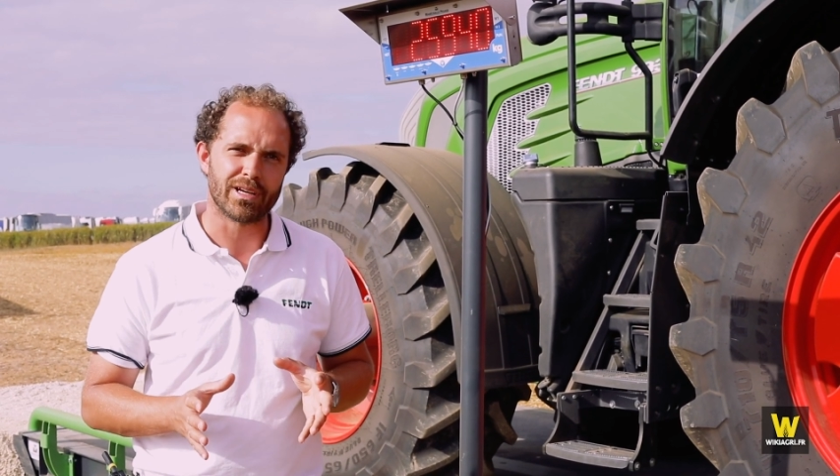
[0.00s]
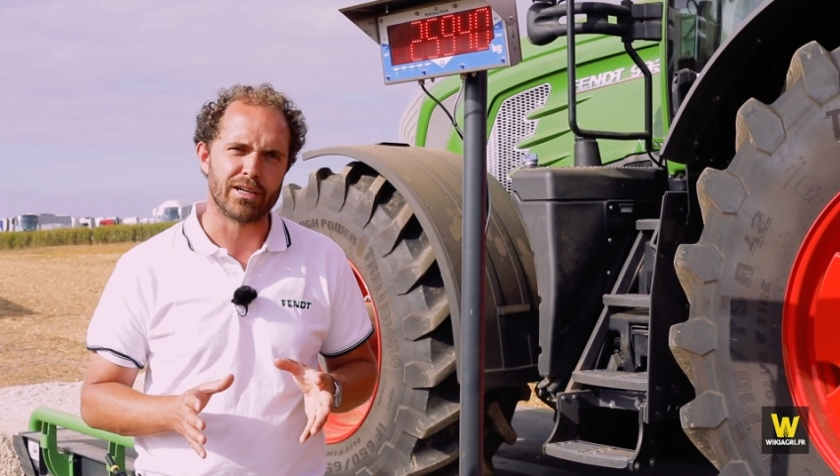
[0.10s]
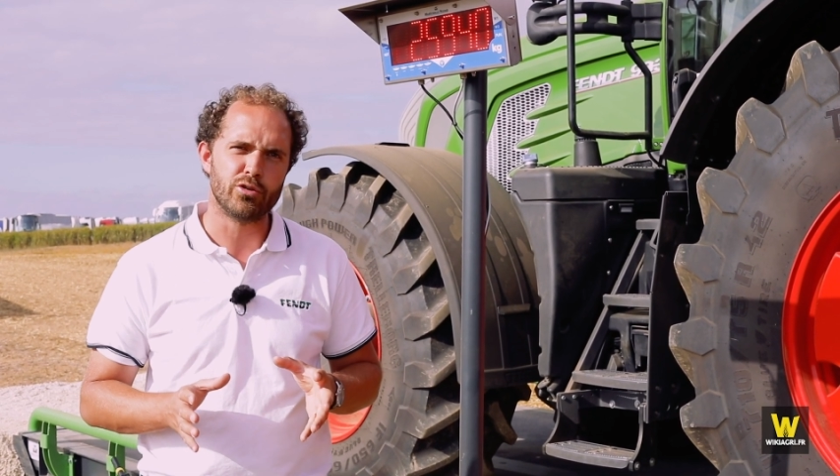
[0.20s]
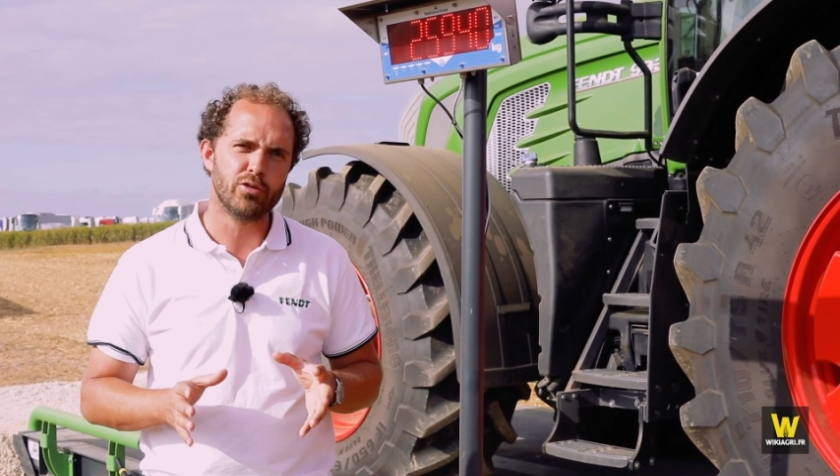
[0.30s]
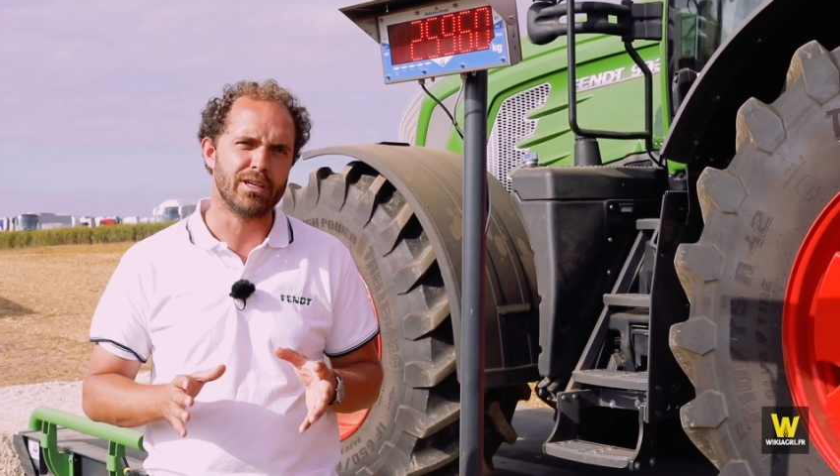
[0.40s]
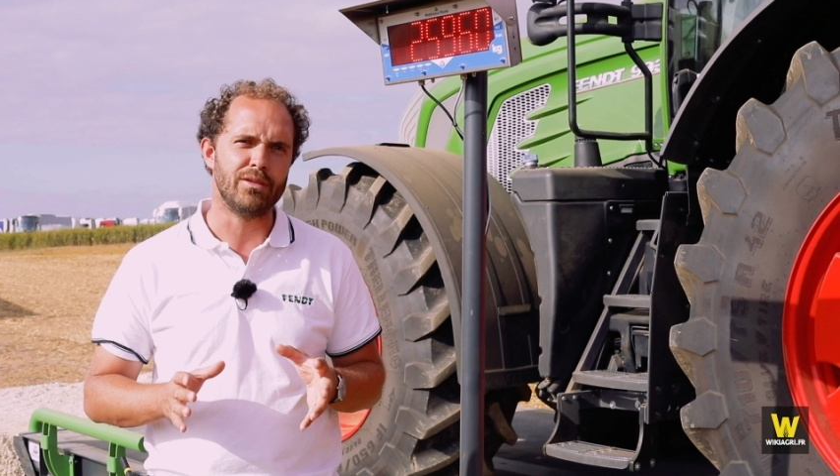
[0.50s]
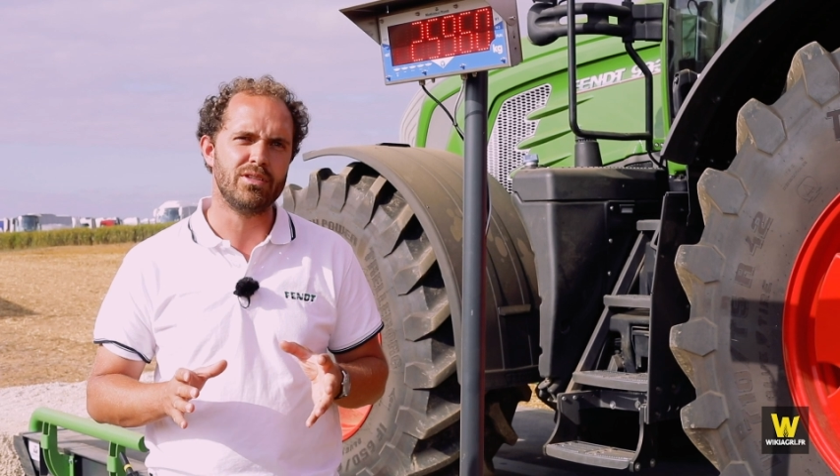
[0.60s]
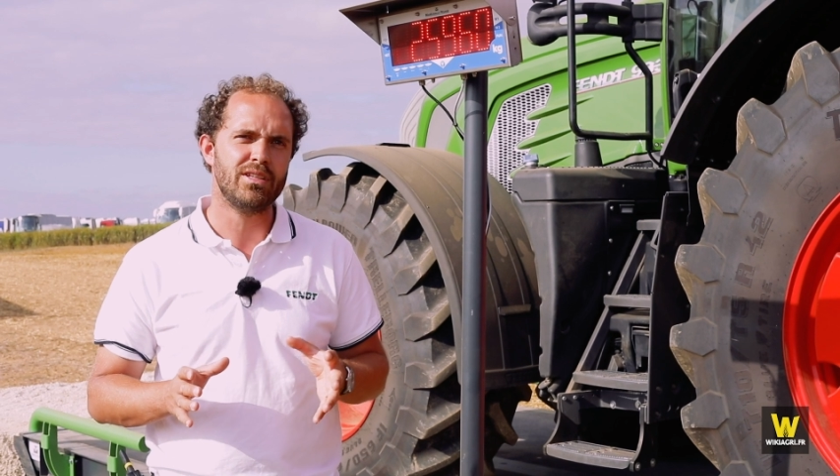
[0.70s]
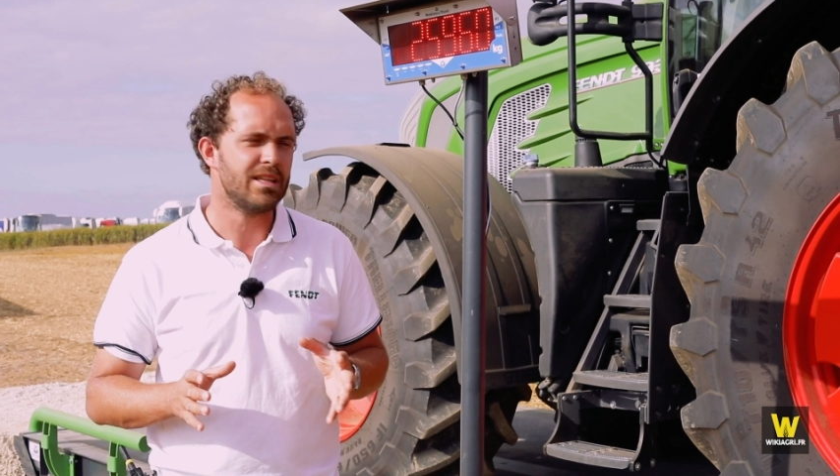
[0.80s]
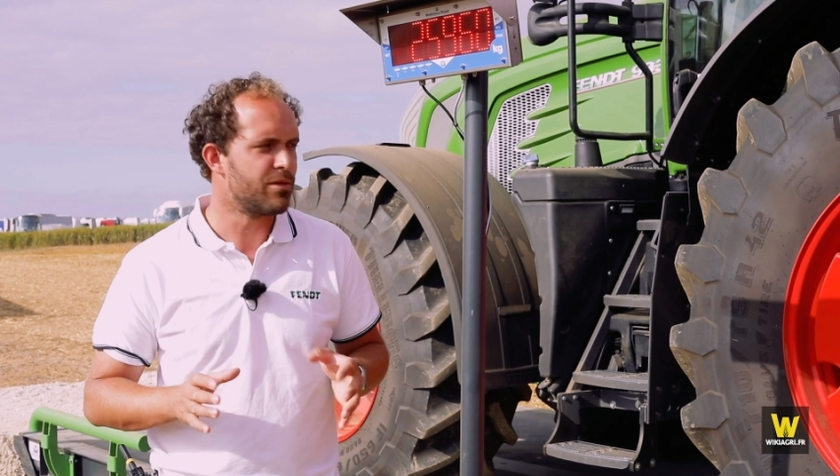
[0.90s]
tracteur et
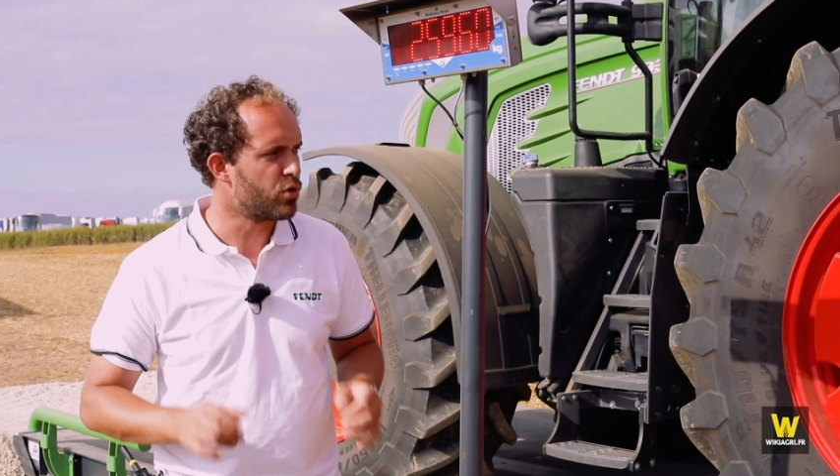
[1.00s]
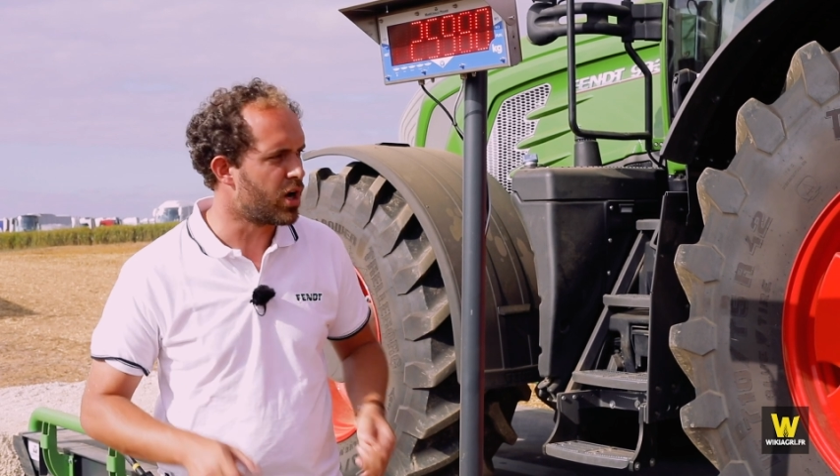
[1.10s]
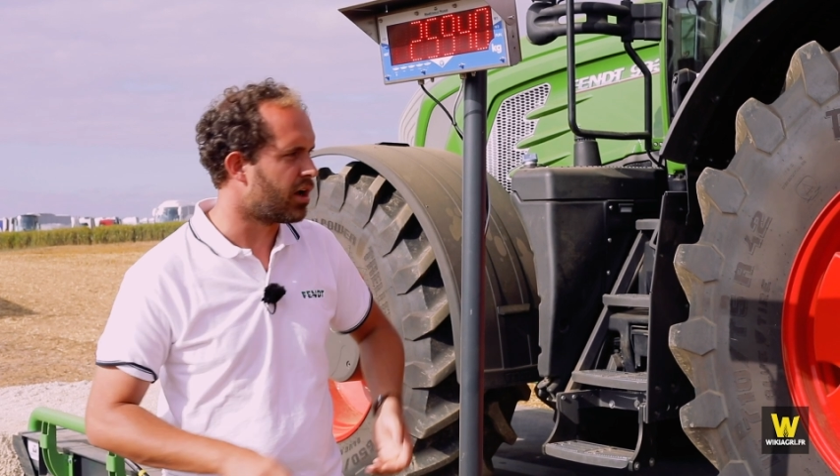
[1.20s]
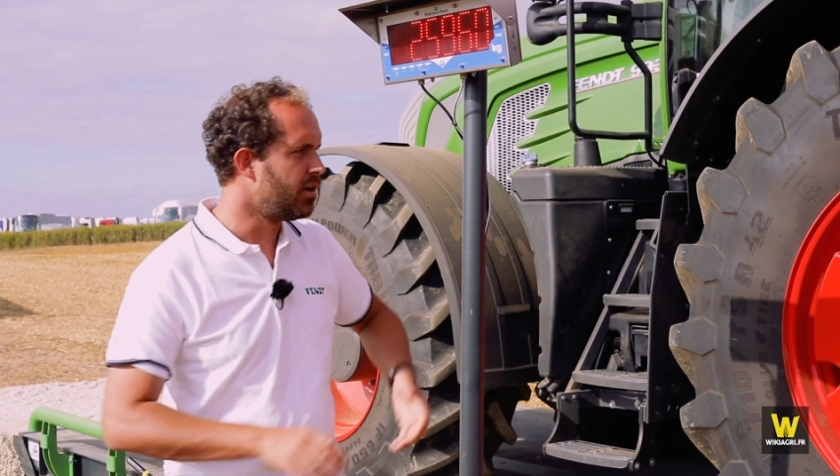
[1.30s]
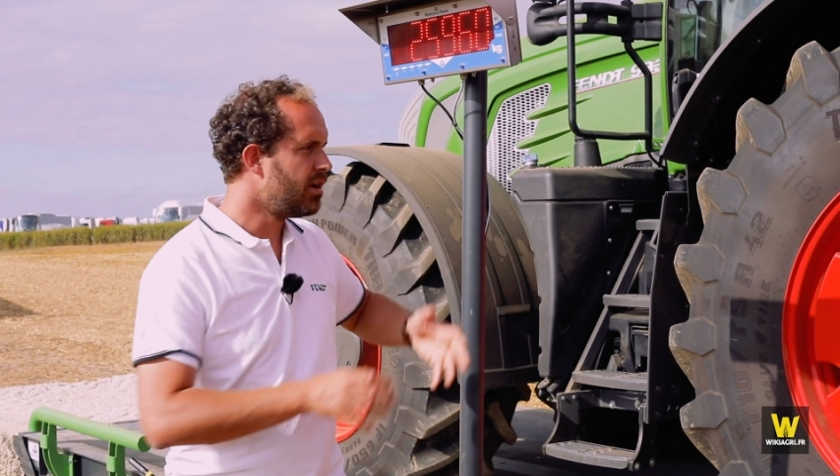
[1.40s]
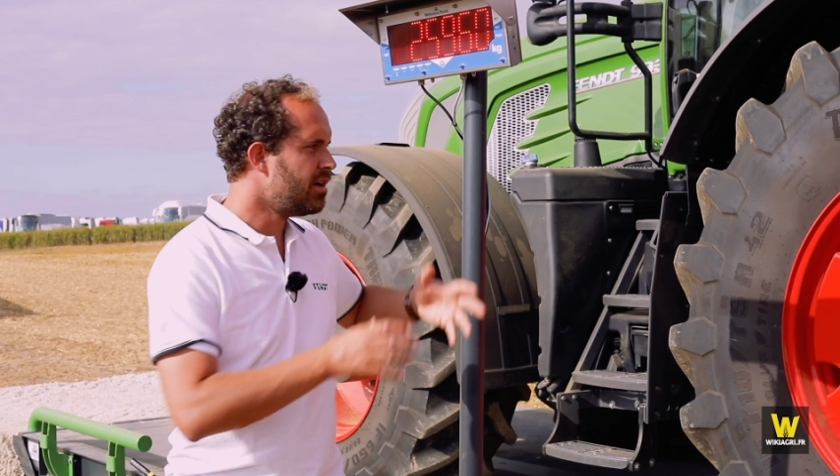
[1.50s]
éviter d'avoir